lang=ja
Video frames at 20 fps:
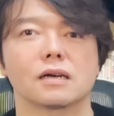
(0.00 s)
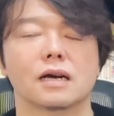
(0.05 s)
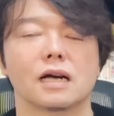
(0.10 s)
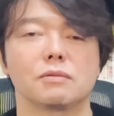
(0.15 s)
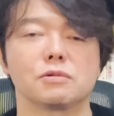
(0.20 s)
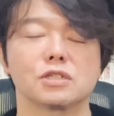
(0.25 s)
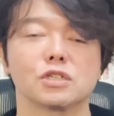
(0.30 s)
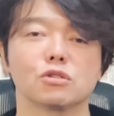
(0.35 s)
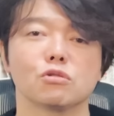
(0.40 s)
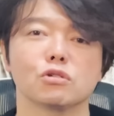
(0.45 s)

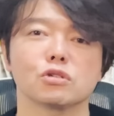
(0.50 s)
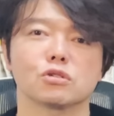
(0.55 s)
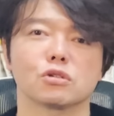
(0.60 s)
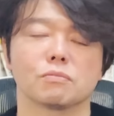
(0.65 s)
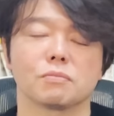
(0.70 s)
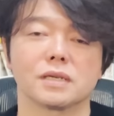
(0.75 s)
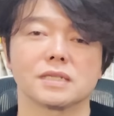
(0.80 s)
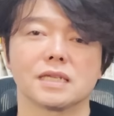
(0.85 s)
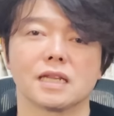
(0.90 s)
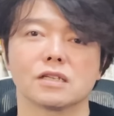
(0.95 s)
株式投資の
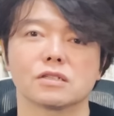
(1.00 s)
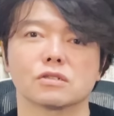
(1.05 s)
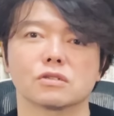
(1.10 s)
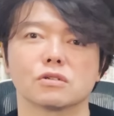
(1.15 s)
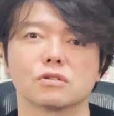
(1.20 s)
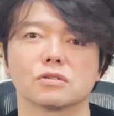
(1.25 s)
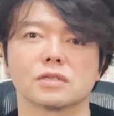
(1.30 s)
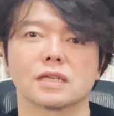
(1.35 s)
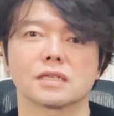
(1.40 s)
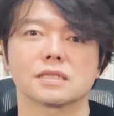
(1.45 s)

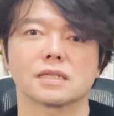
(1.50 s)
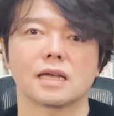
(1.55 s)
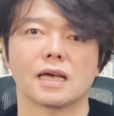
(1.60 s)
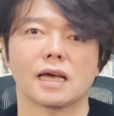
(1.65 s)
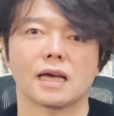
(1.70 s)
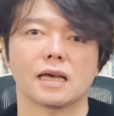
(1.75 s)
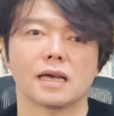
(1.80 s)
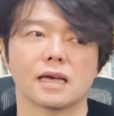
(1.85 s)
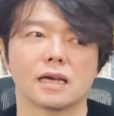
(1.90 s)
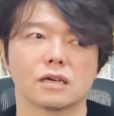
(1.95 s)
ビジネススクールです
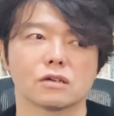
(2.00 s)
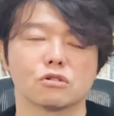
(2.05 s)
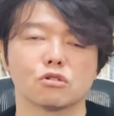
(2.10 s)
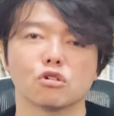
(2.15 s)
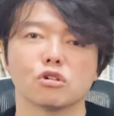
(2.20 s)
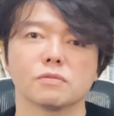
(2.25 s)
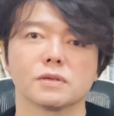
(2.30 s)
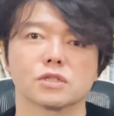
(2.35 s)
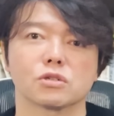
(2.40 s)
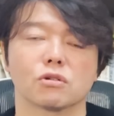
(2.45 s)
ね、えー、
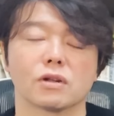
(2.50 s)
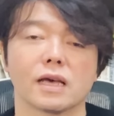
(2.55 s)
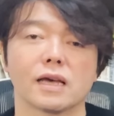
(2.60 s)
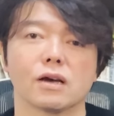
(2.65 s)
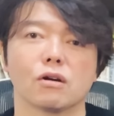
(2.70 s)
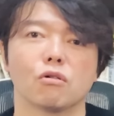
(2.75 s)
グロービスのね、